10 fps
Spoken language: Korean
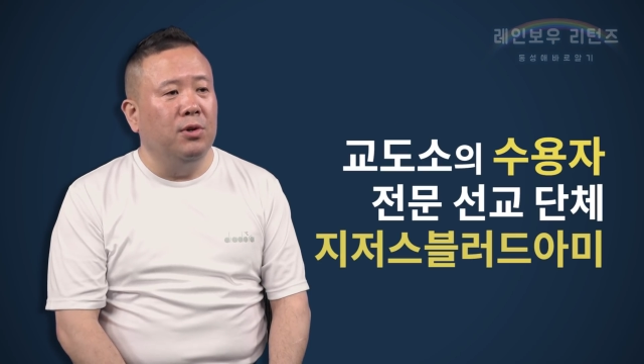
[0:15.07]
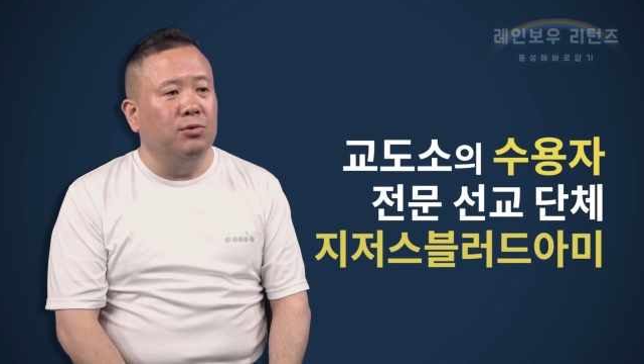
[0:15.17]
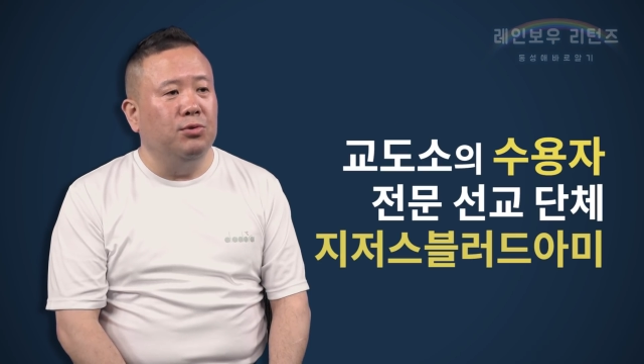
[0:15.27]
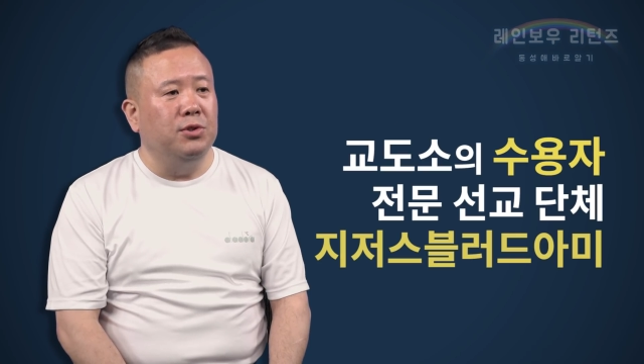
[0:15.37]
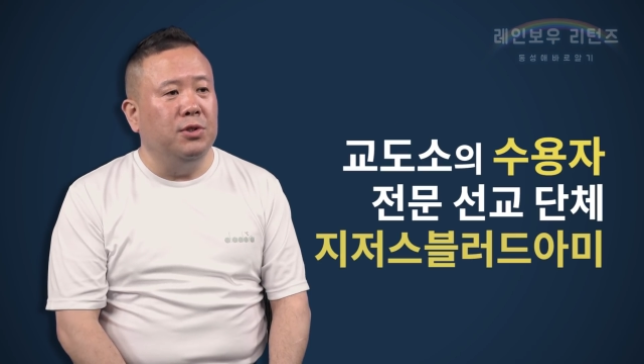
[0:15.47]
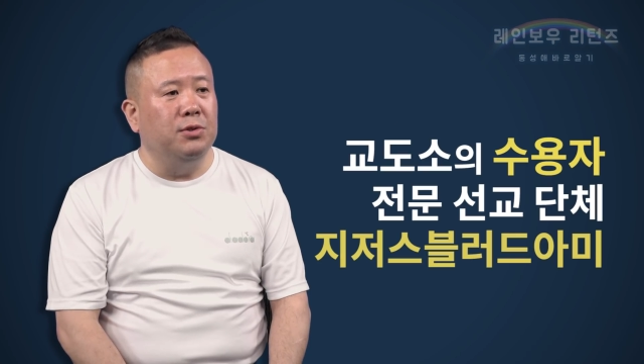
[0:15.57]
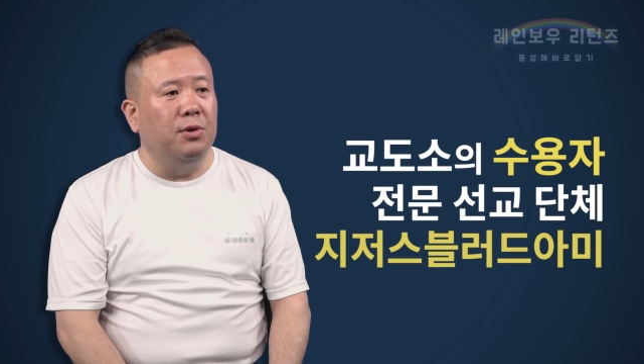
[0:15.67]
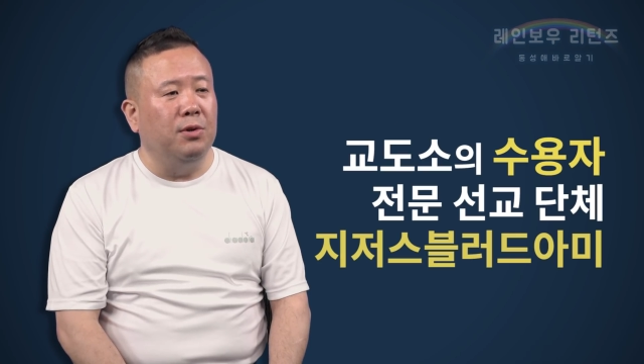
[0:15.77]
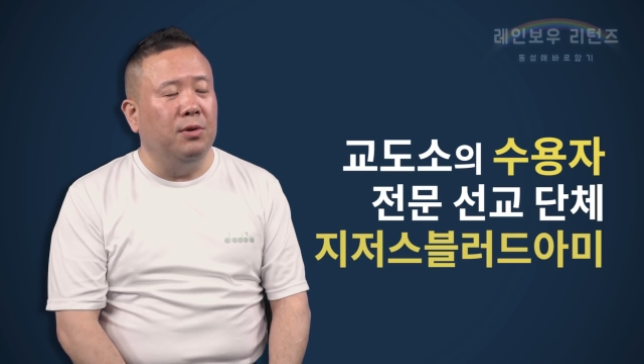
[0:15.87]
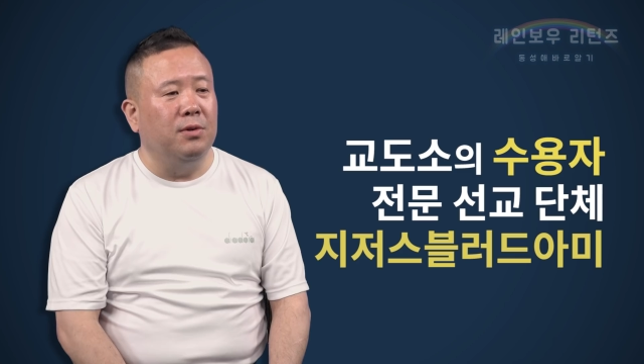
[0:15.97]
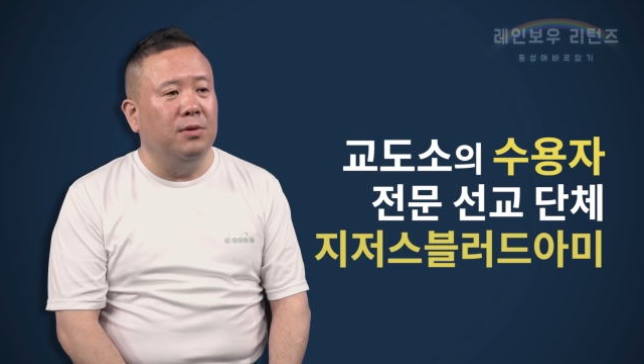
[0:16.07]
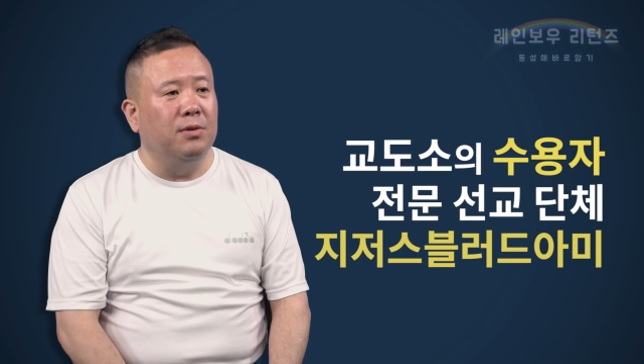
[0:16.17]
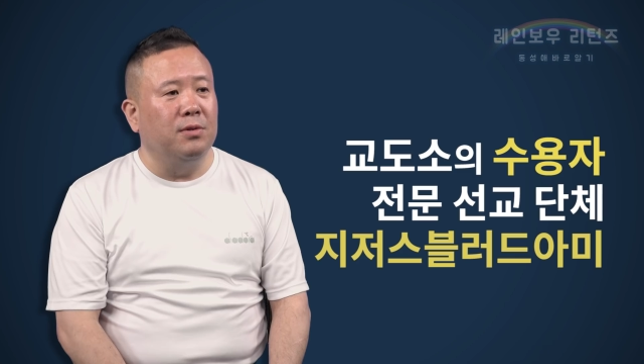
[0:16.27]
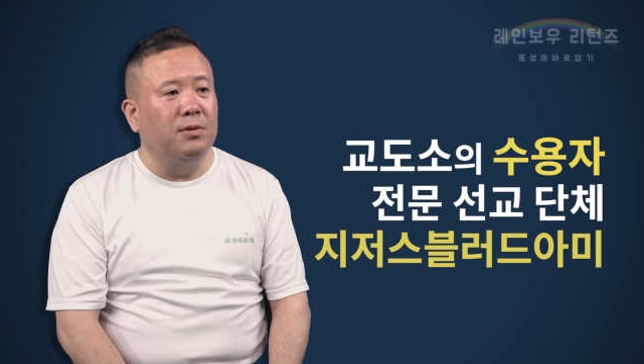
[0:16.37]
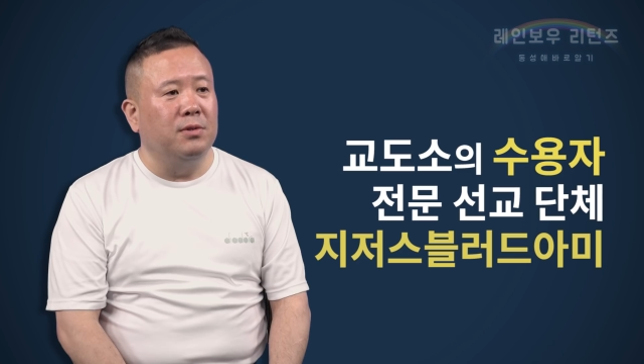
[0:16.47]
구치소
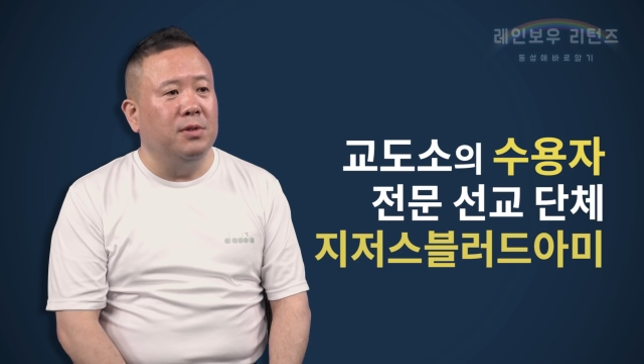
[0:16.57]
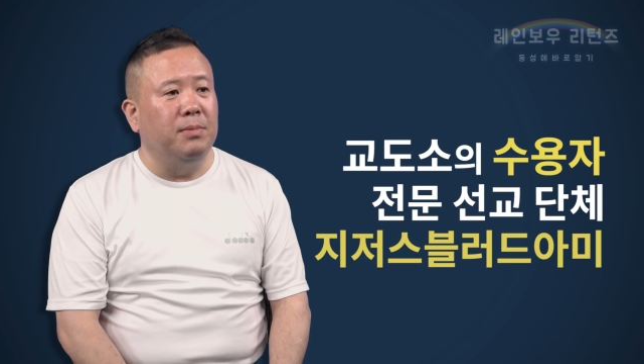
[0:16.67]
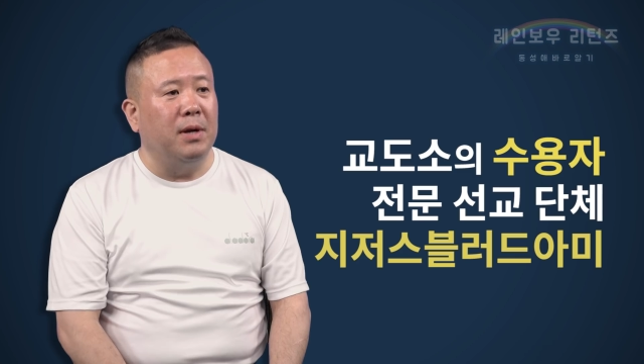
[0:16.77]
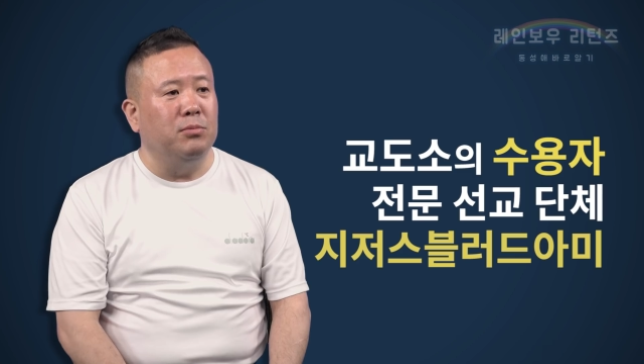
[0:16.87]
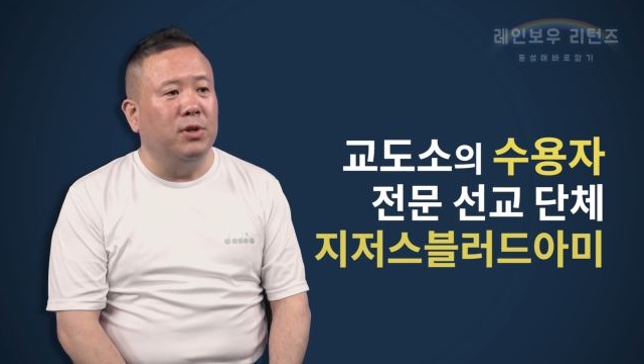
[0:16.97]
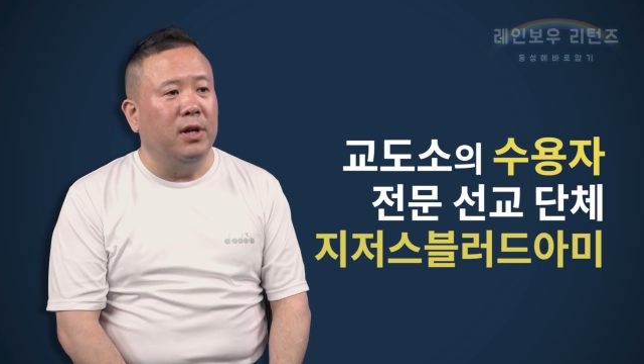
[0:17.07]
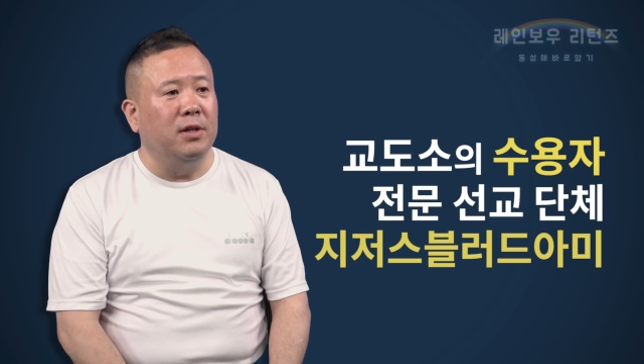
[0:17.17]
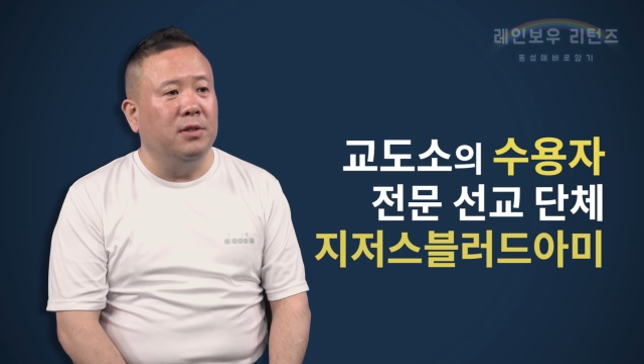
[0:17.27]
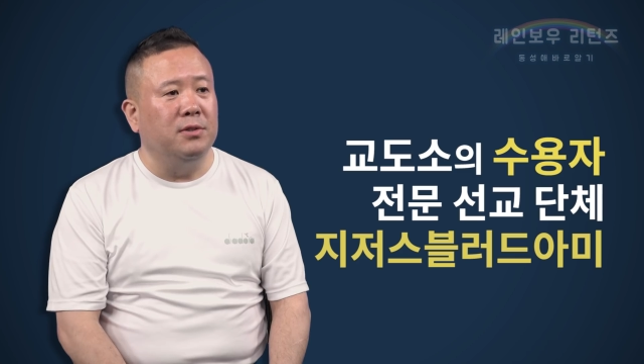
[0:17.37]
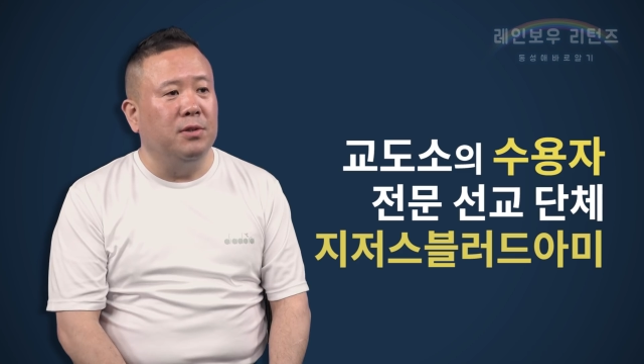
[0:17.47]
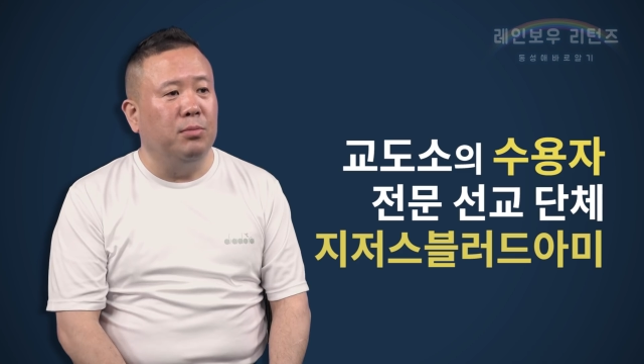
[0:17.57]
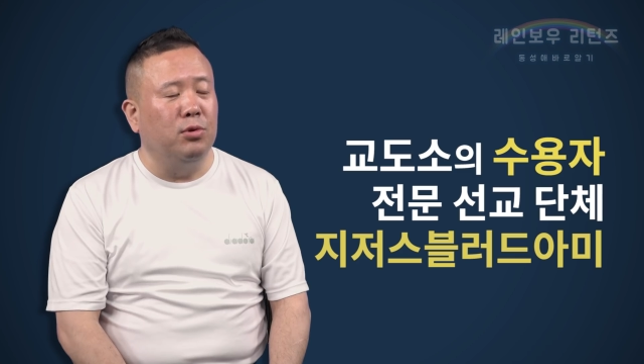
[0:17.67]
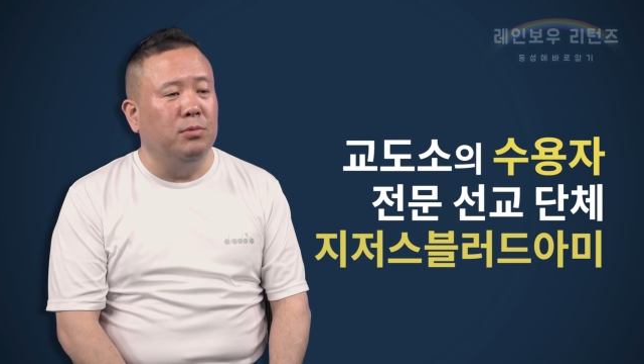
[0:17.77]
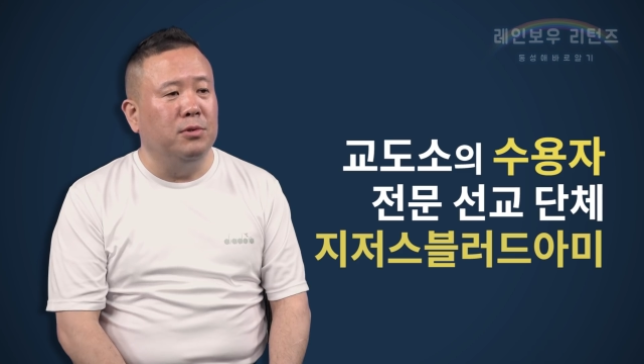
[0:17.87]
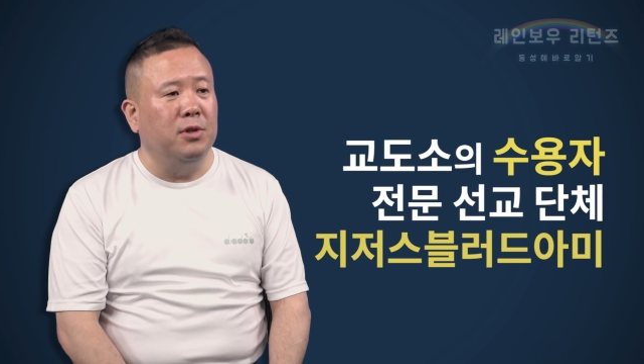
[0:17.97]
를 방문해서
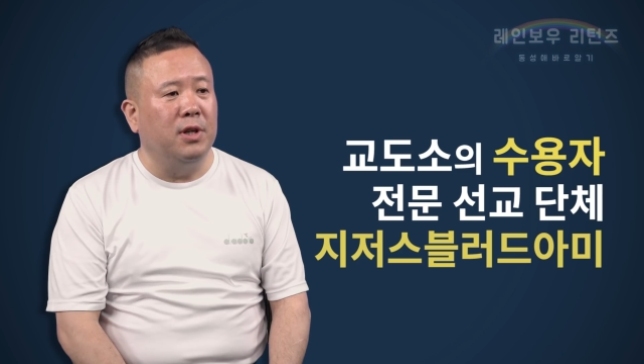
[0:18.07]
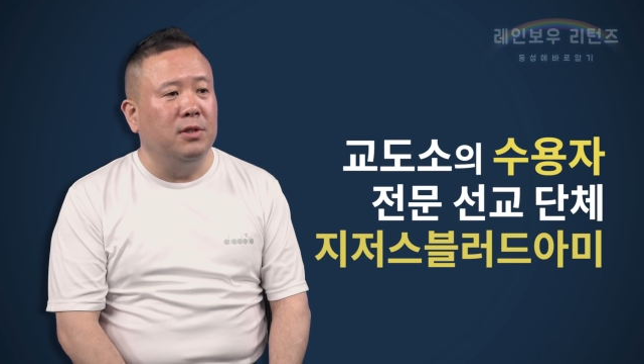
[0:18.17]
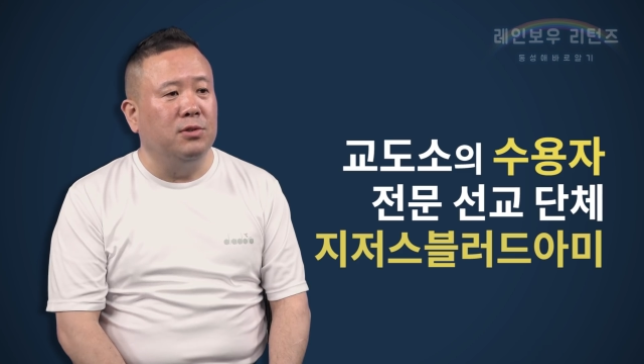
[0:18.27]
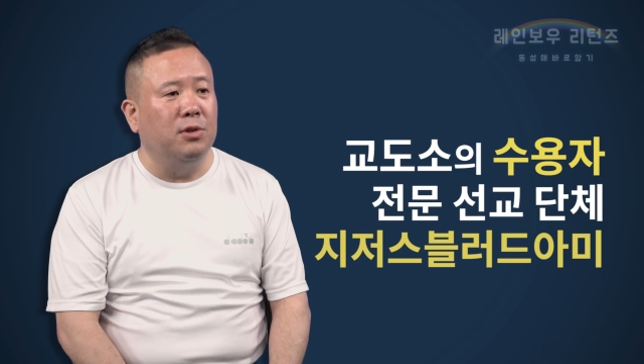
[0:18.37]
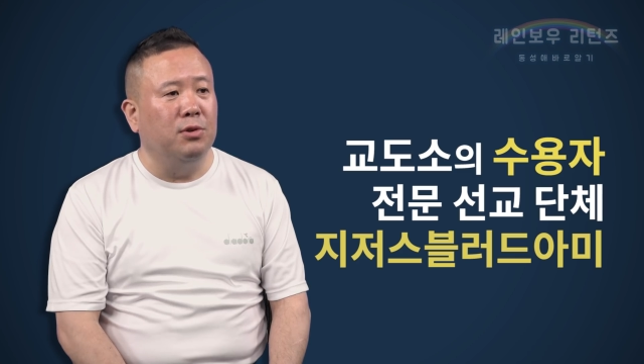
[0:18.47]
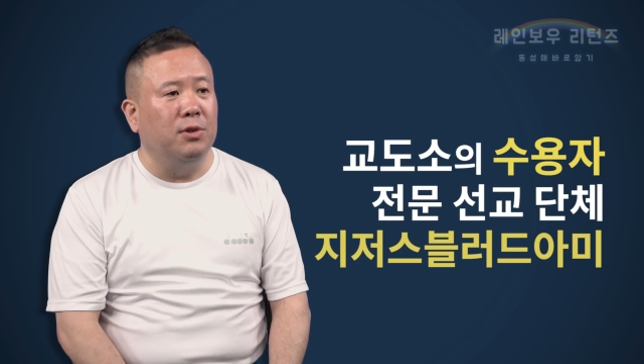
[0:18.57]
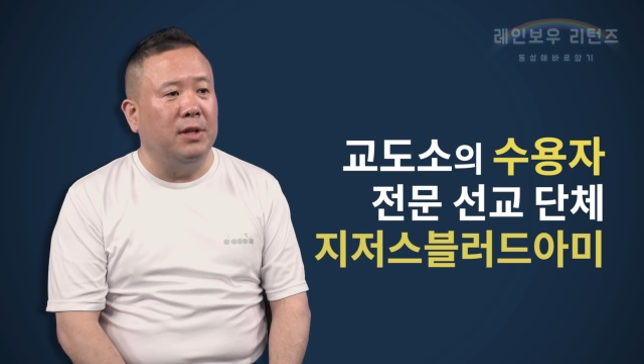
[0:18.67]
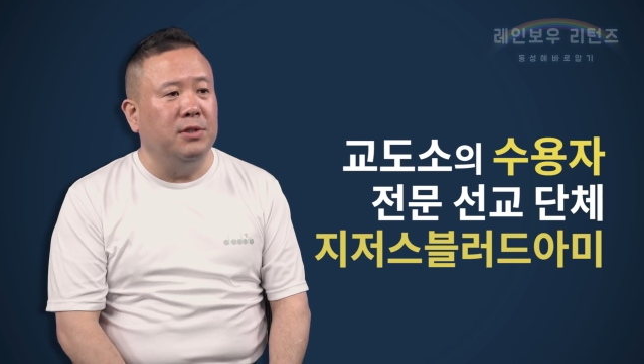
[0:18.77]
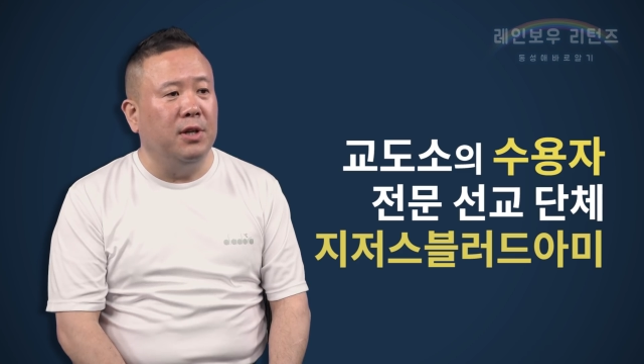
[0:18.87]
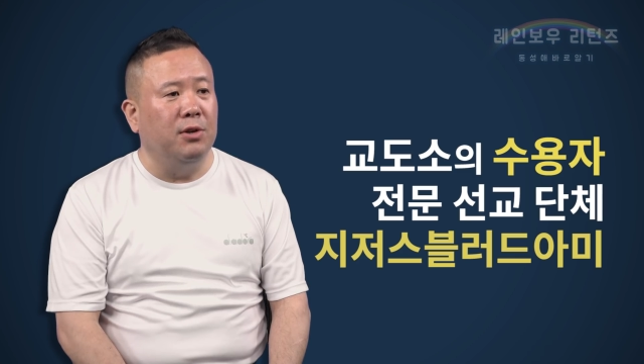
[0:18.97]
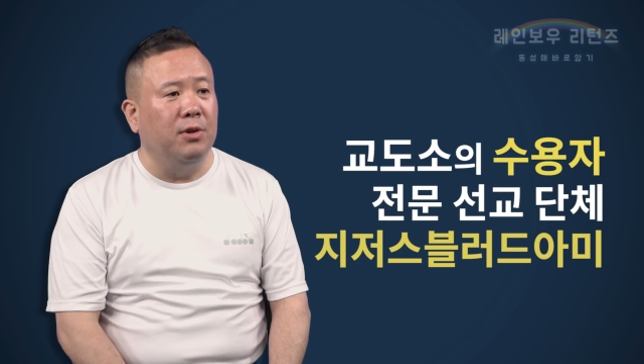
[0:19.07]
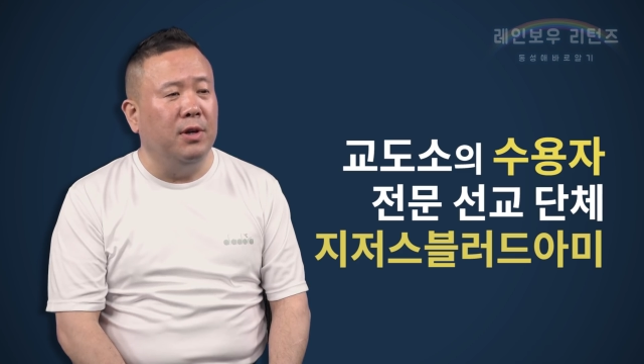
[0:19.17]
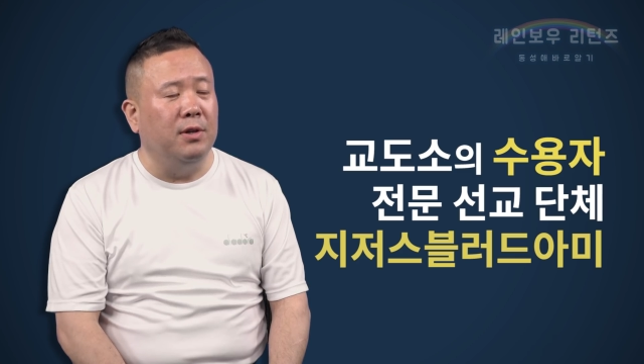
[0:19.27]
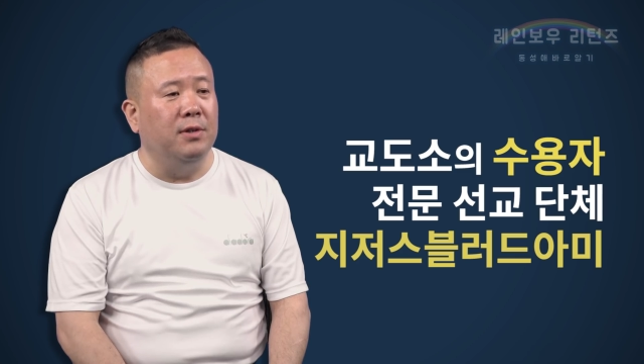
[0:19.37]
복음을 전하는 선교 단체이고요.